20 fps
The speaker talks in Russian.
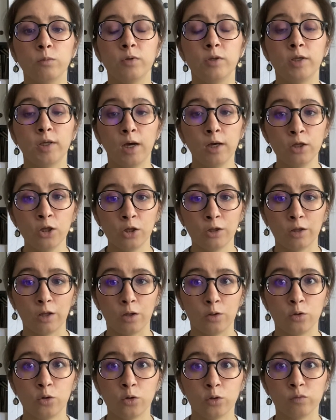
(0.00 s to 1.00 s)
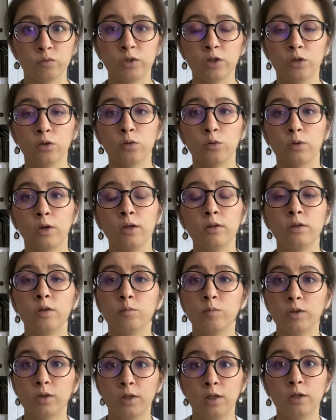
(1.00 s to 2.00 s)
я считаю, что в этой ситуации
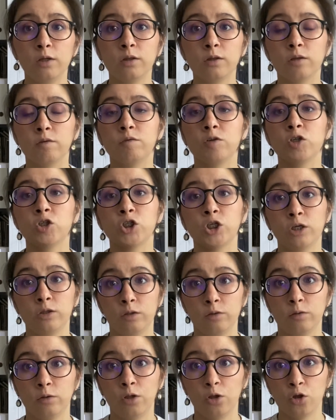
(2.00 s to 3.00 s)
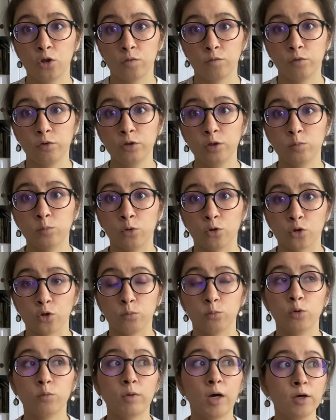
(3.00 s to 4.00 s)
мы сделать совершенно ничего не можем.
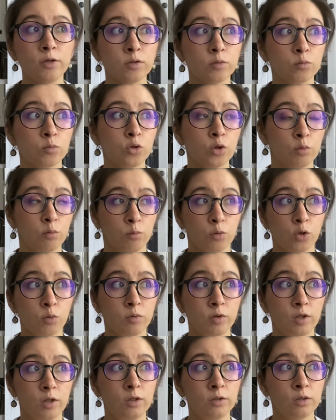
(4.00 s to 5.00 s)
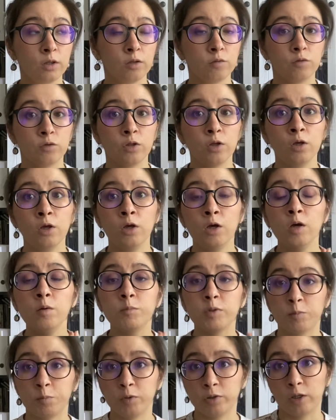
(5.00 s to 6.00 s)
Но ну, максимум, что мы можем сделать, это вот
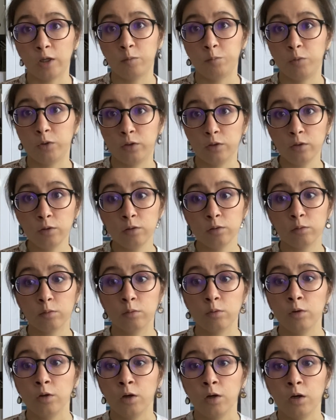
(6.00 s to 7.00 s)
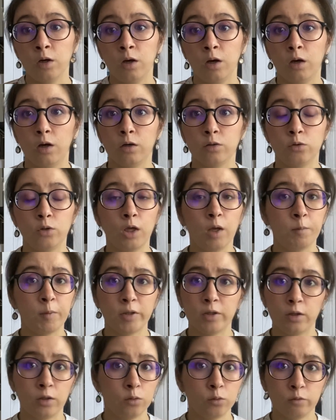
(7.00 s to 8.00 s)
подписать петицию. А, но я
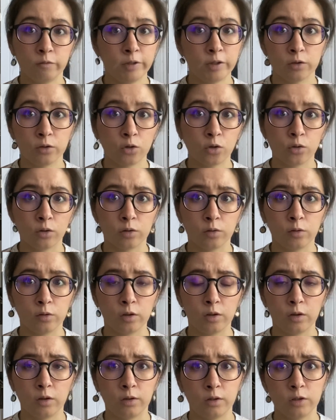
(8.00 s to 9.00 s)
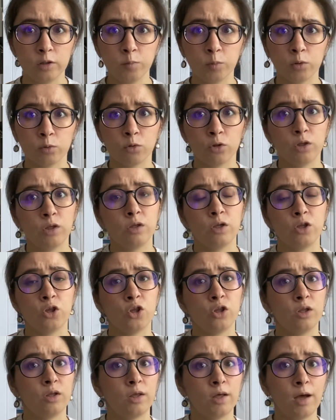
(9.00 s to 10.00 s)
опять-таки не уверена, что стоит это делать, потому что
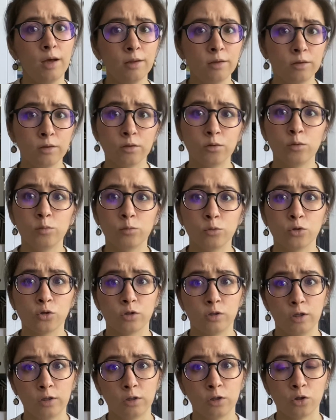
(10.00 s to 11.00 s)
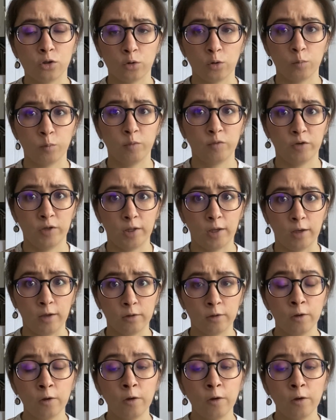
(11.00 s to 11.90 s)
лично я не думаю, что на это что-то повлияет.